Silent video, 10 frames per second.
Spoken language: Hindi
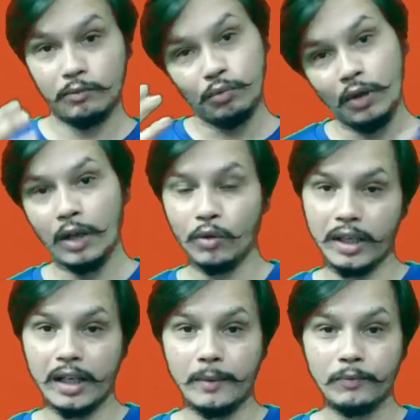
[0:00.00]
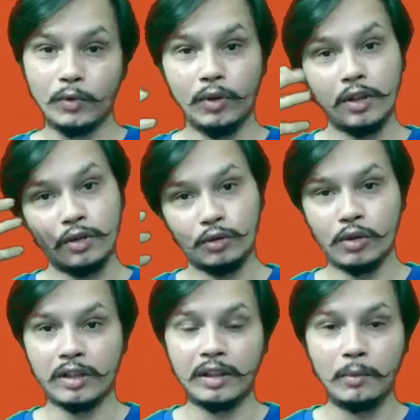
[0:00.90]
पूरा हो गया 1900 तो
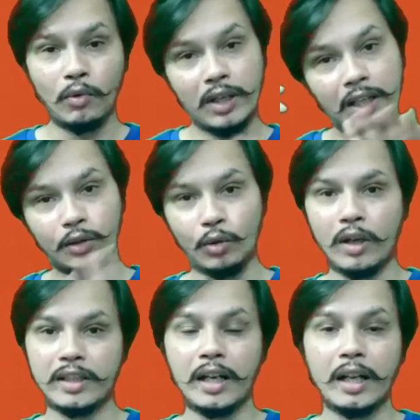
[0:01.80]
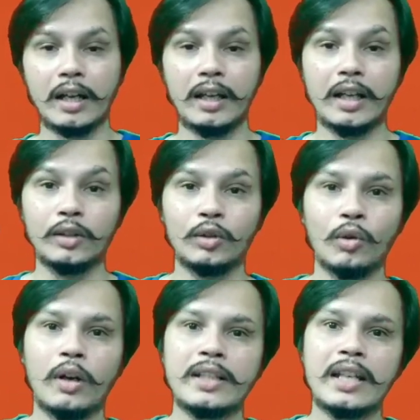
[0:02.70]
खत्म हो गया 2000 आ गया
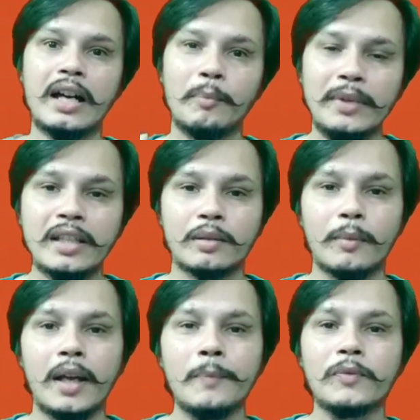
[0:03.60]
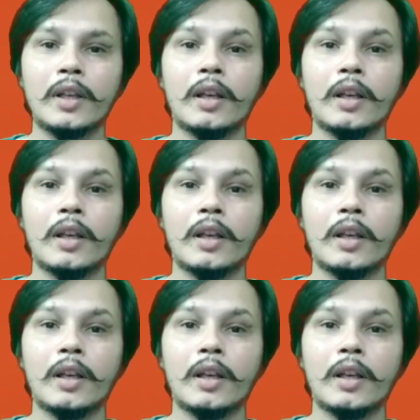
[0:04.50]
2020 में